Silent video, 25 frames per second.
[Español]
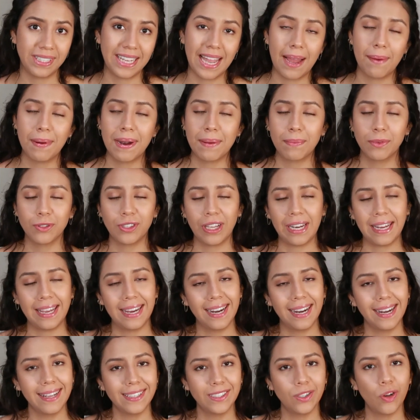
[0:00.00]
Ya hablamos del
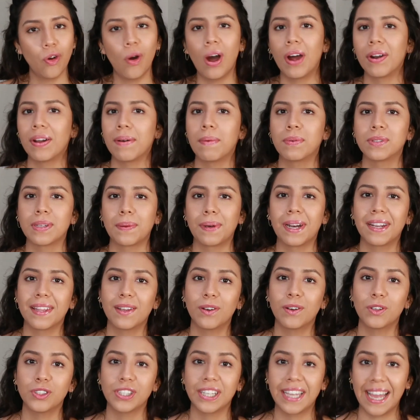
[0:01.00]
ingreso, ahora vamos a hablar
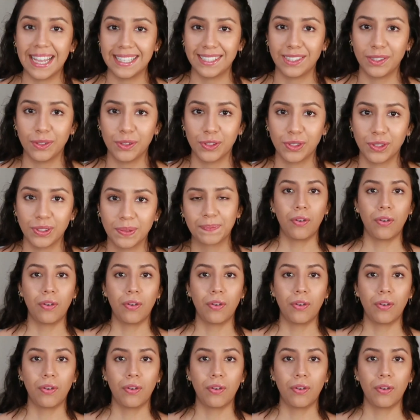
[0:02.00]
de los gastos.